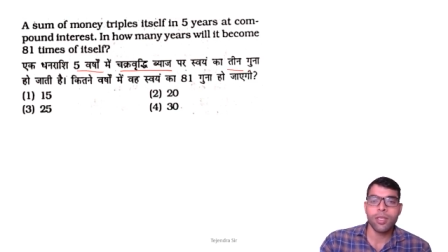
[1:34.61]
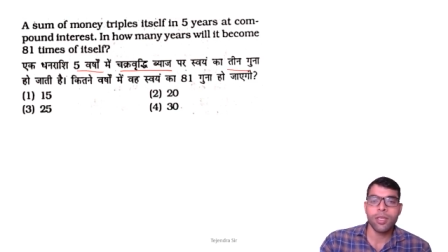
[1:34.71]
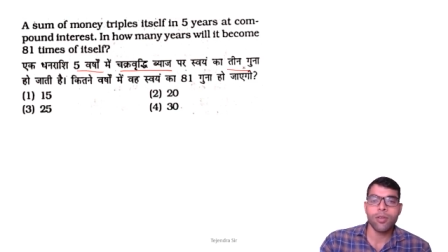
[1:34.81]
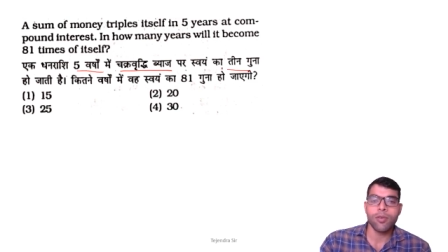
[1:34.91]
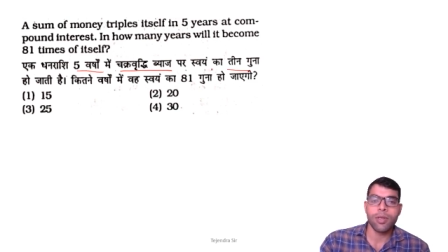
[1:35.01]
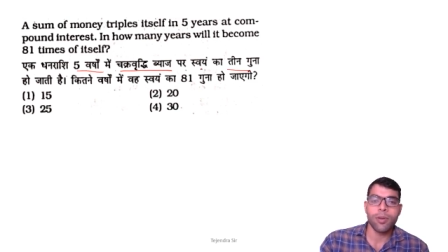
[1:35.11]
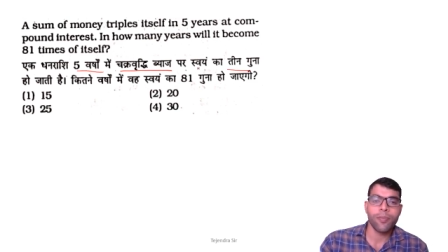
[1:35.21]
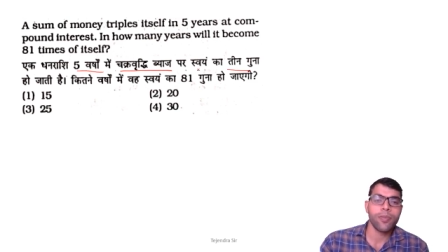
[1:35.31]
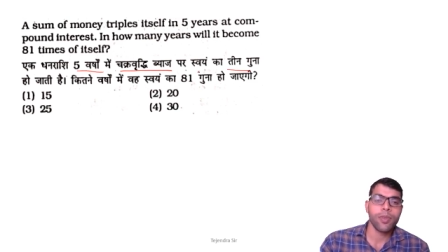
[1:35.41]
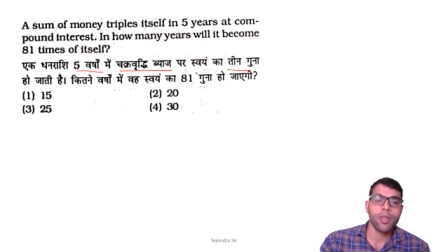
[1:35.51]
तीन गुना
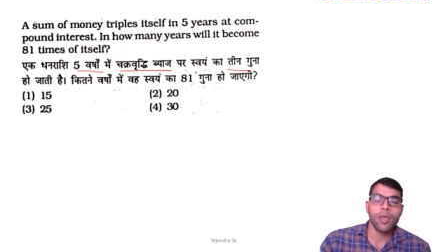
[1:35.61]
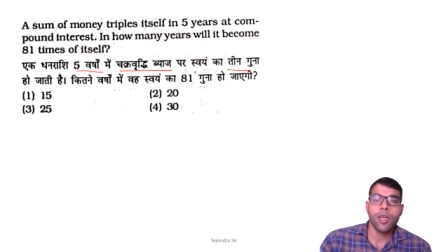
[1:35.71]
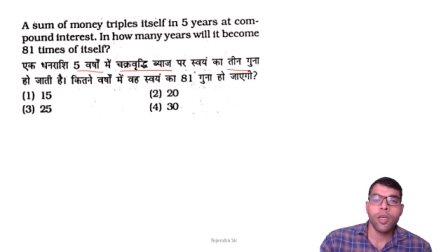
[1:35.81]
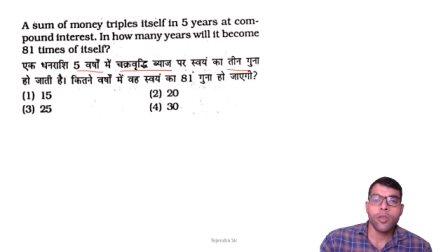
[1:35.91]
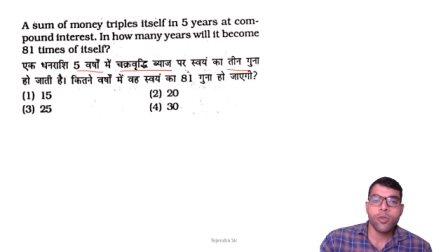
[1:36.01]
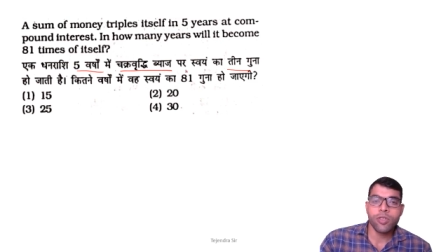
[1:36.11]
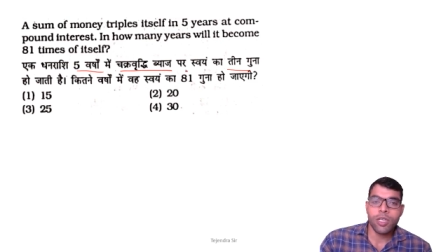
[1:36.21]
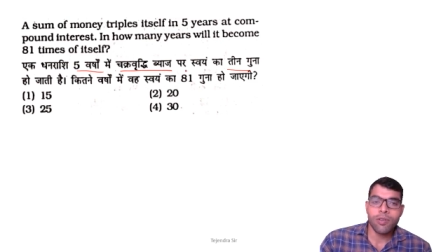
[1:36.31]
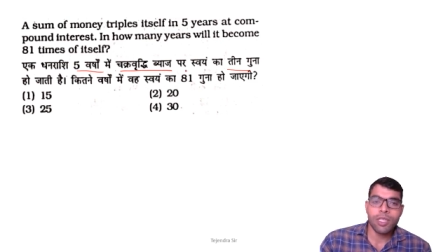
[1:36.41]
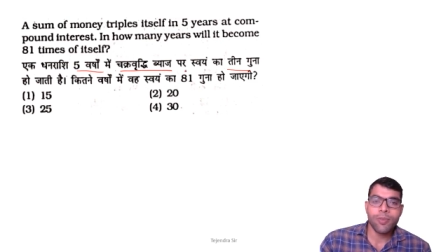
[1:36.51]
तो
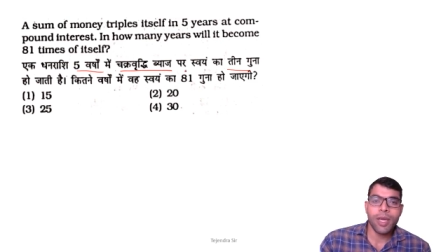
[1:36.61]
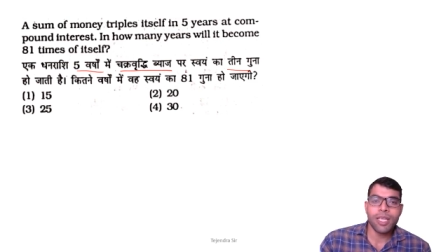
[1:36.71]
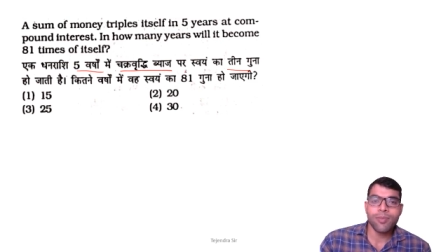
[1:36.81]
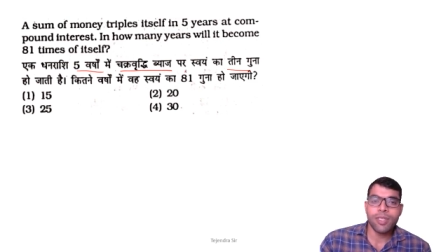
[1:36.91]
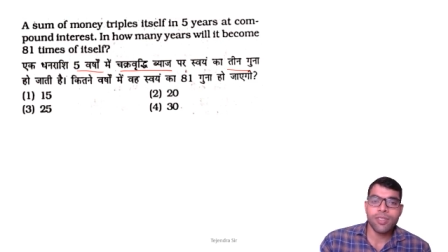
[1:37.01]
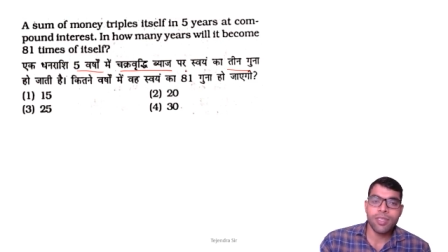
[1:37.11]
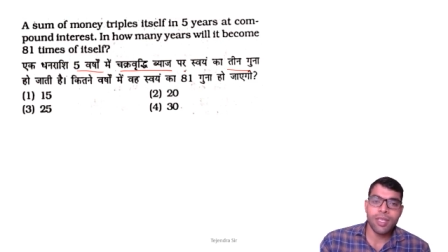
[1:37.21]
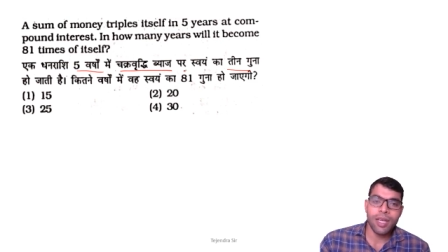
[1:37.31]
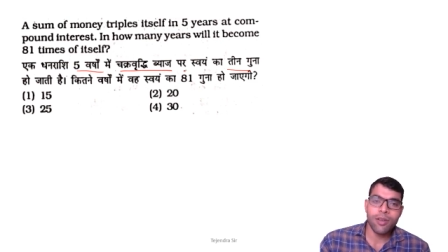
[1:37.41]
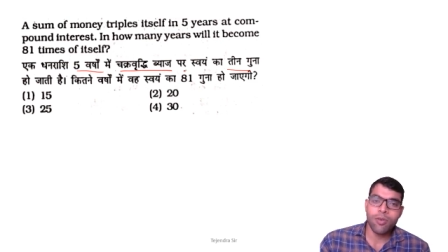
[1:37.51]
चक्रवर्ती ब्याज में
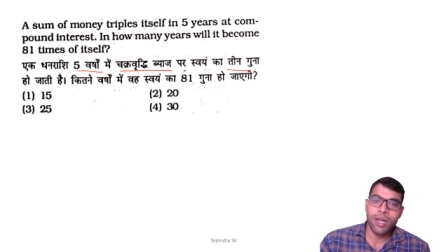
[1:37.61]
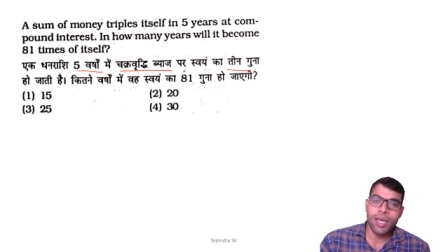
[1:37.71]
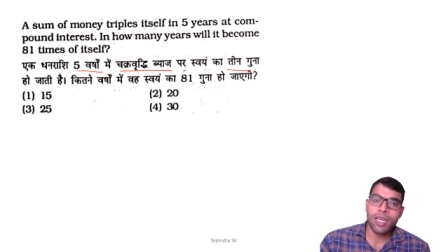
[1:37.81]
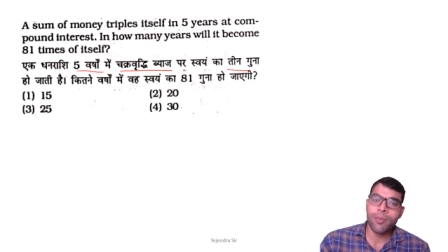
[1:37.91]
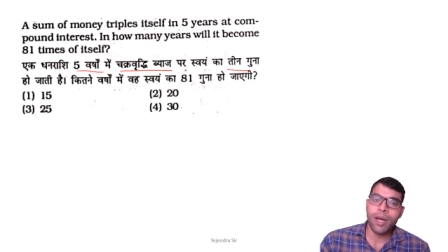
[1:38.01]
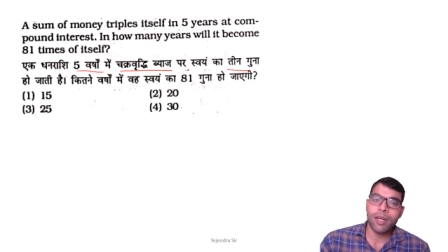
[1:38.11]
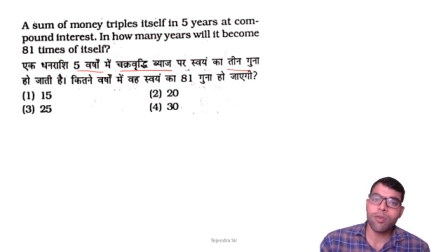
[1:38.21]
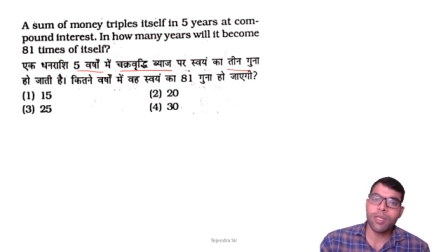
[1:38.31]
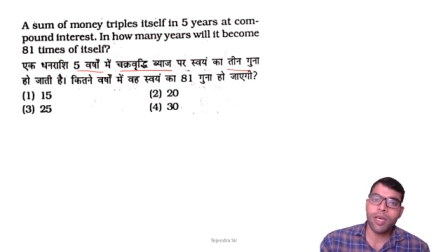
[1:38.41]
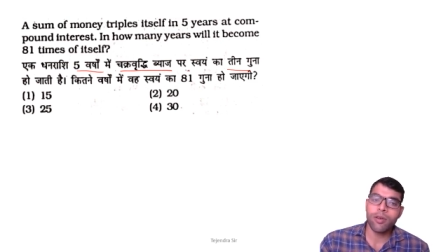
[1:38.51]
जितना गुना एक बार
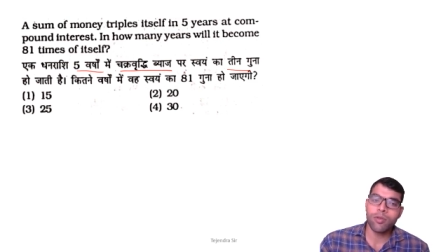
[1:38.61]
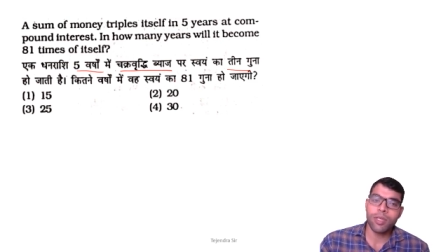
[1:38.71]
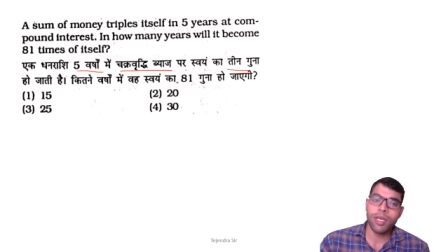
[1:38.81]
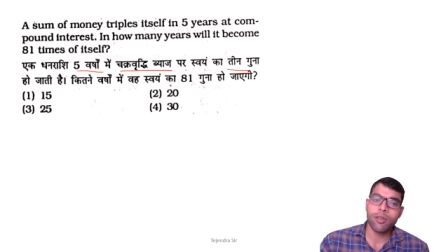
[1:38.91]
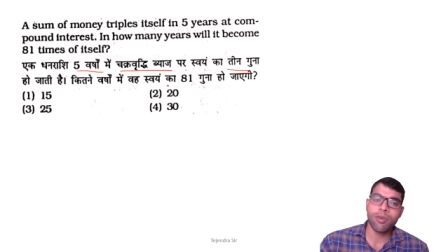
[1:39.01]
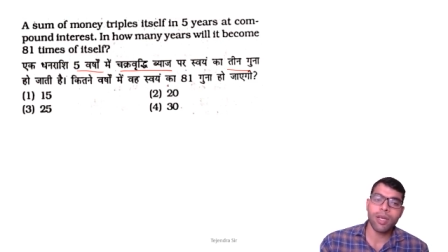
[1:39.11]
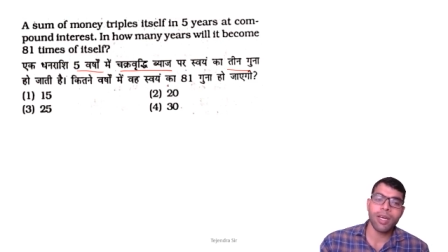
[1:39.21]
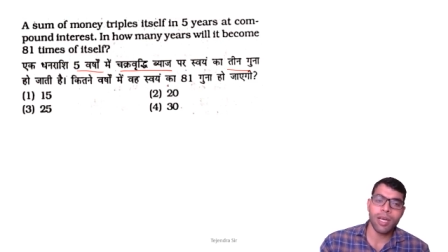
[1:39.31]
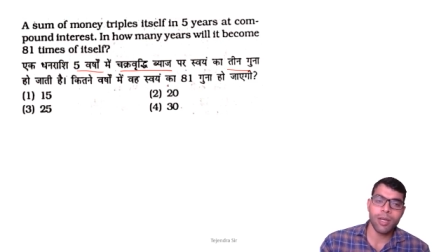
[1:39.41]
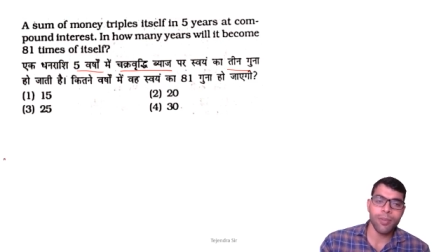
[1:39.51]
होता है उतना ही गुना
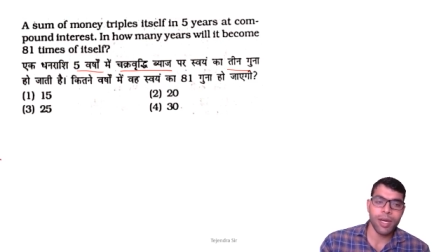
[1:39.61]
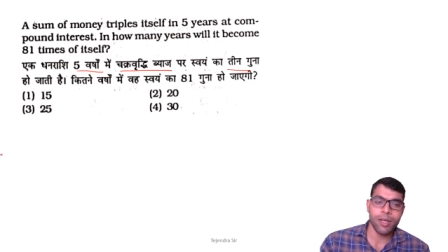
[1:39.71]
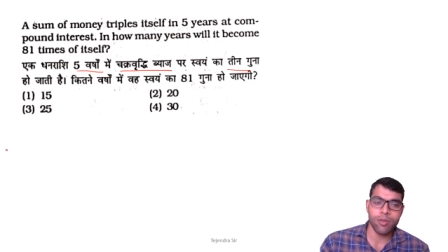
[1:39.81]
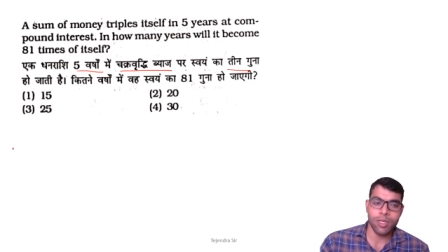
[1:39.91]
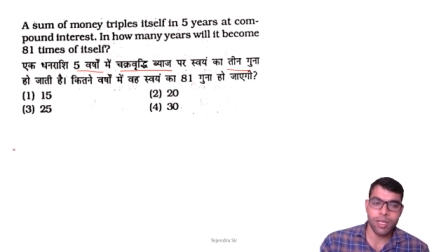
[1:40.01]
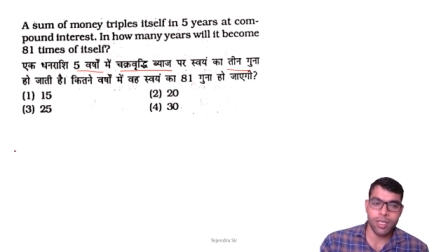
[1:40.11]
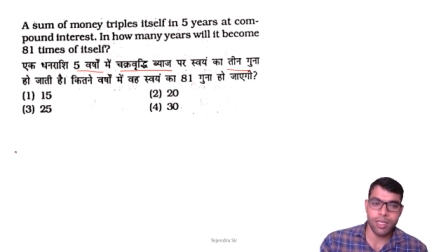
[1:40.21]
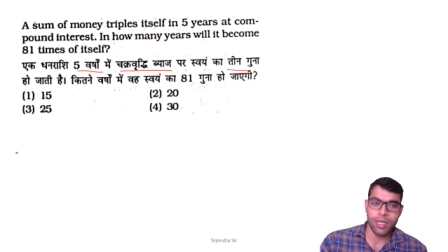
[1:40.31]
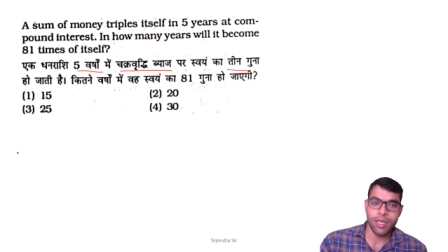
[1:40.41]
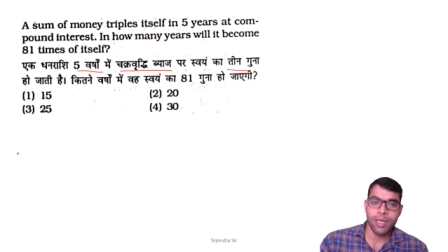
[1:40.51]
हर बार होता
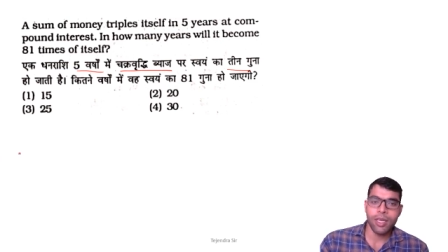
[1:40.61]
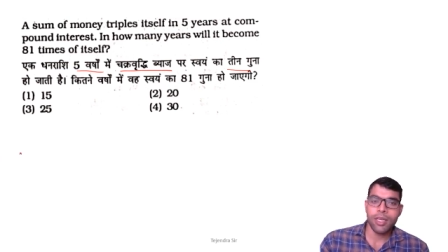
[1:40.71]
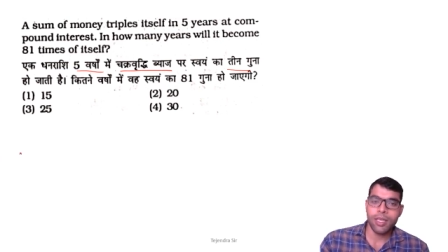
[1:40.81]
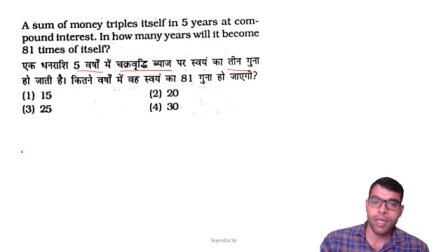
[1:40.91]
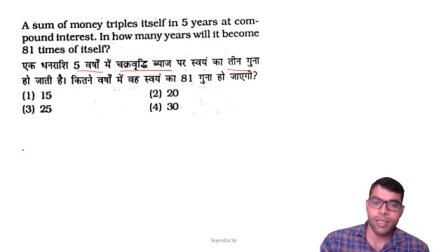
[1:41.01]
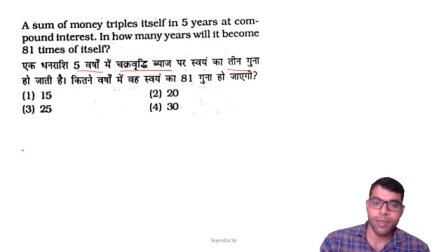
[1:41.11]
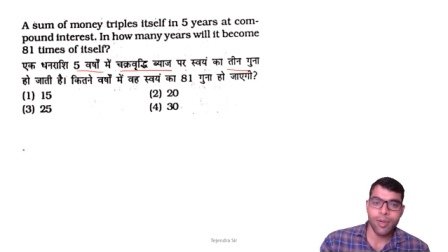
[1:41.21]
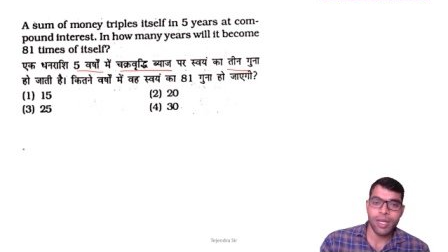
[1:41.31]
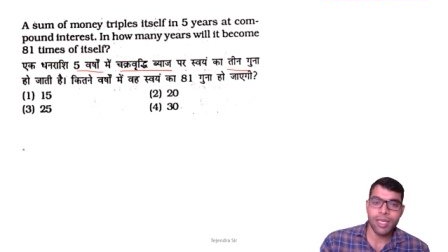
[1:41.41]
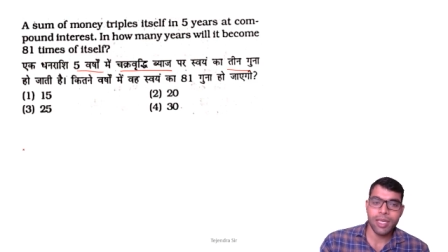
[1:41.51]
रहता है कैसे
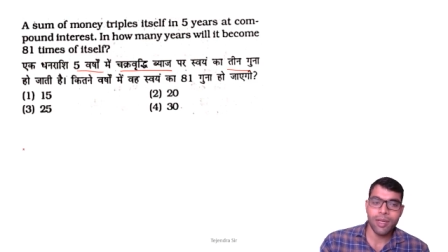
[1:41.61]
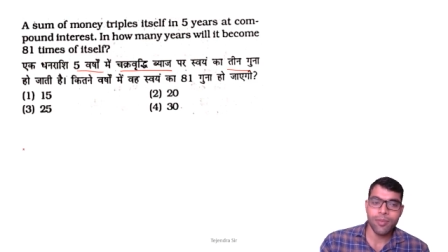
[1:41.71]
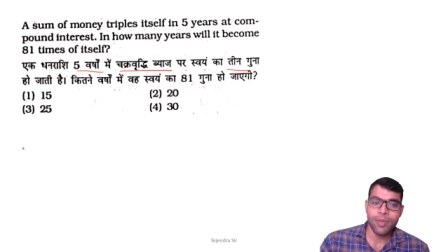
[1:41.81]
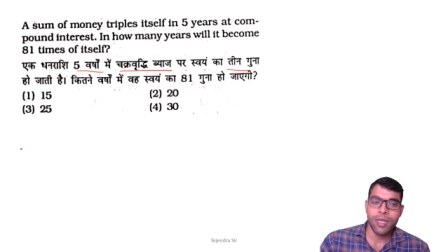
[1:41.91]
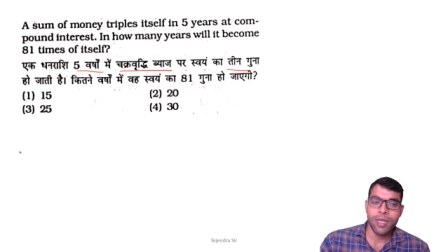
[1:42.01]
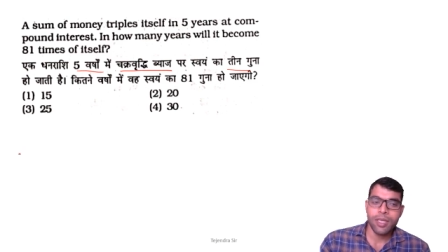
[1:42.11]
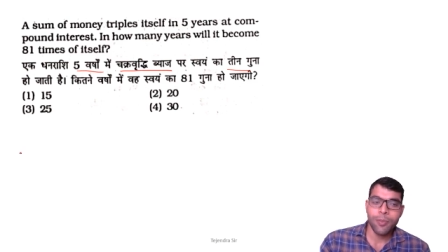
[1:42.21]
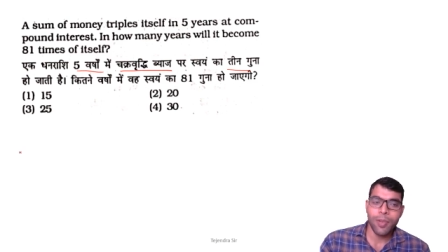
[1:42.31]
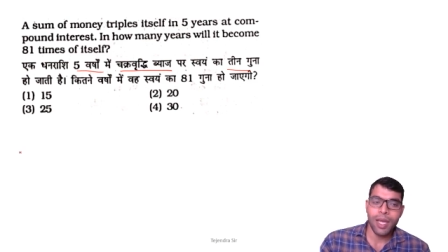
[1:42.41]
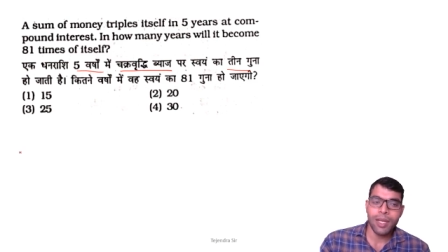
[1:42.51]
मानेंगे हम कि
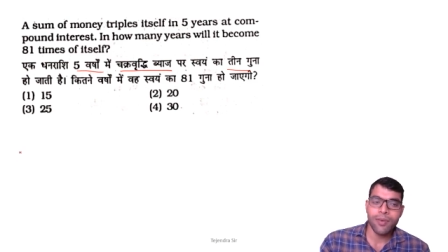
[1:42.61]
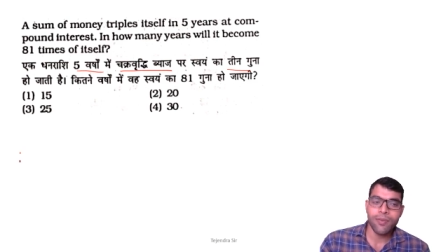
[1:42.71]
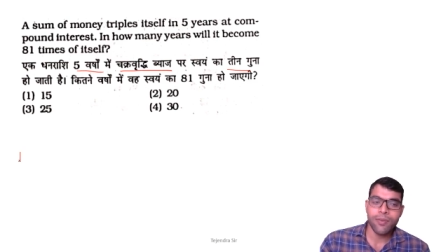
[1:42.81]
पहले